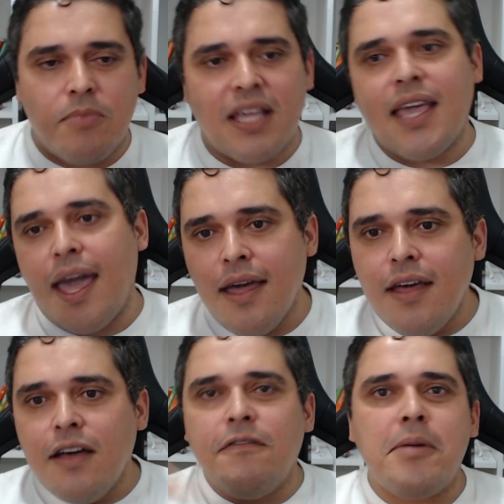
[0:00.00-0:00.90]
é que é?
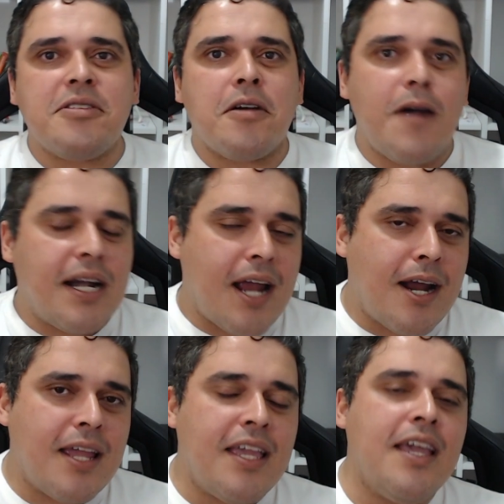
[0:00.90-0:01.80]
Vamos aguardar
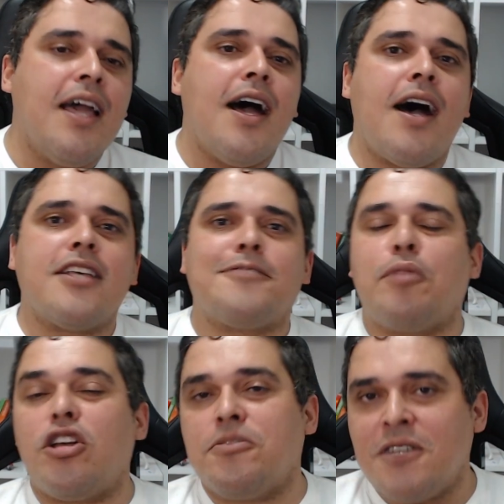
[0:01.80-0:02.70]
aí as
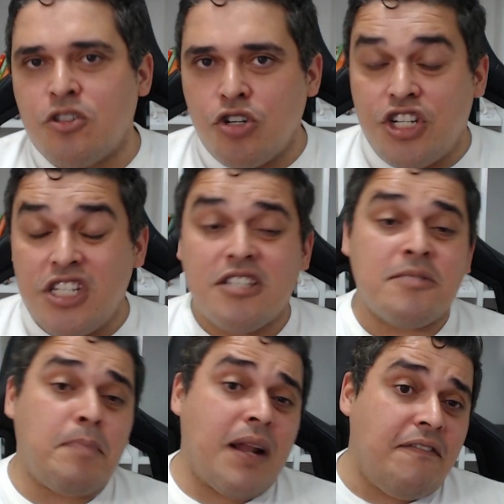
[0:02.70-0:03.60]
próximas notícias
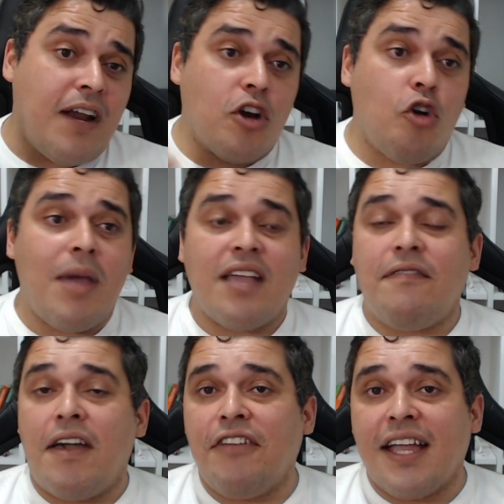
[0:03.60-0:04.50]
para ver como é que
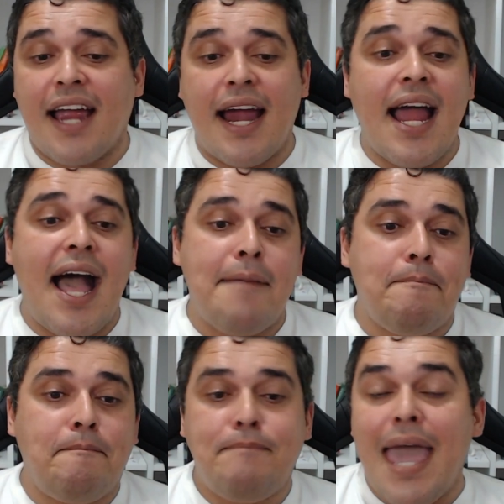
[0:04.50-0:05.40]
vai ficar a
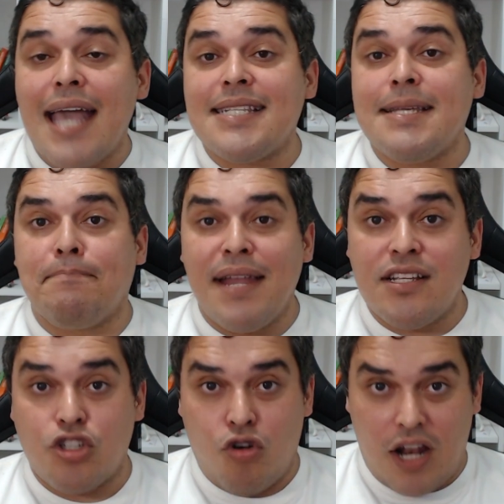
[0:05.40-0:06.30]
PS
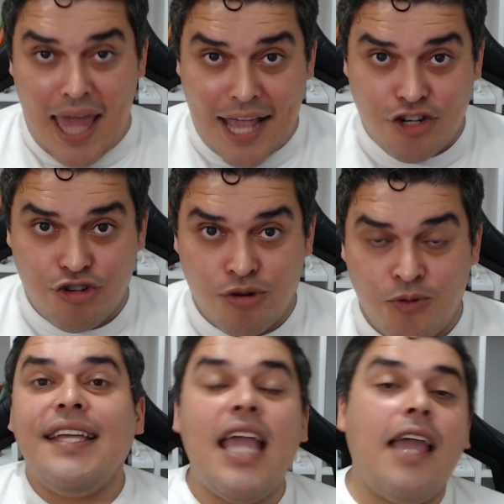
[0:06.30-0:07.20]
Plus Collection.
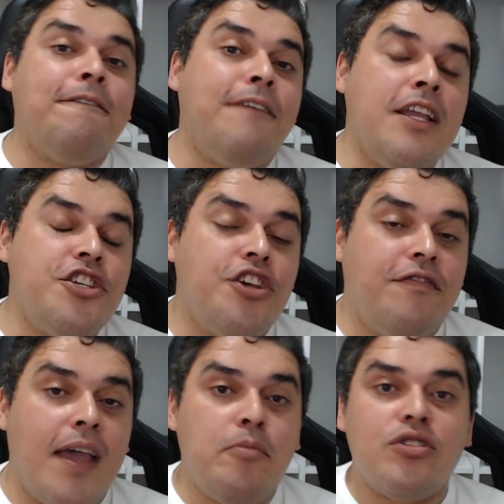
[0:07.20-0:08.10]
E enfim,
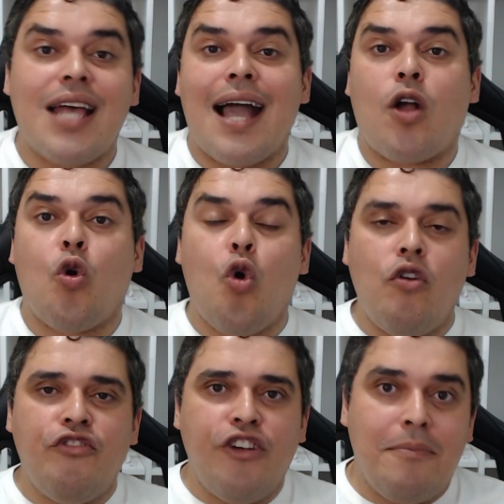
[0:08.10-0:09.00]
tivemos a
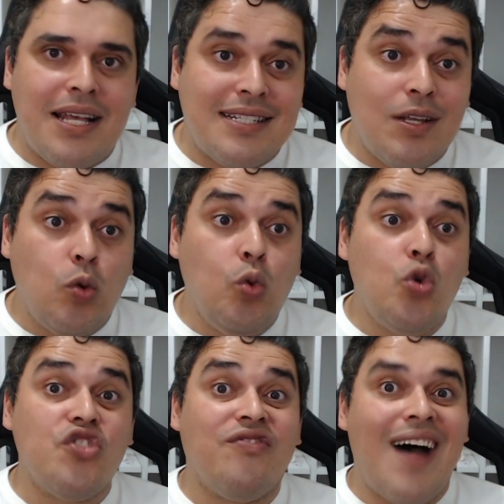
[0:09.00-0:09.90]
confirmação
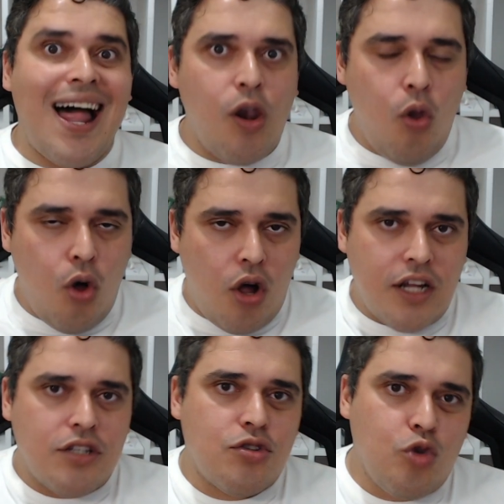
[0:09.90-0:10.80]
dos
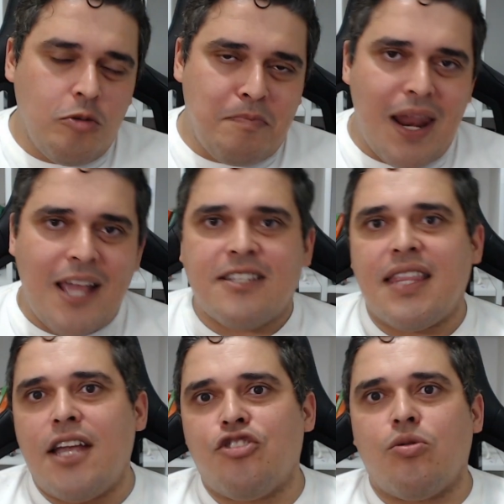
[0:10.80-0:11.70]
valores do
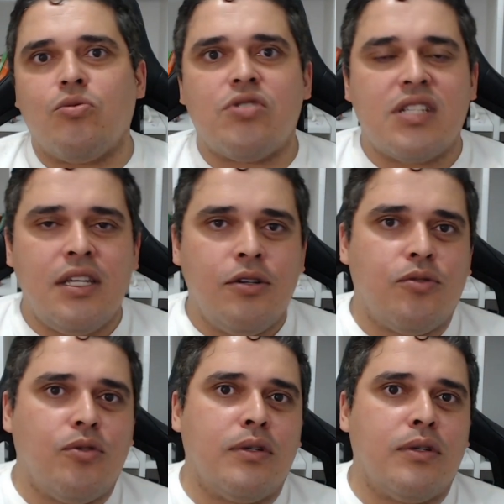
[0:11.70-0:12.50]
PlayStation 5,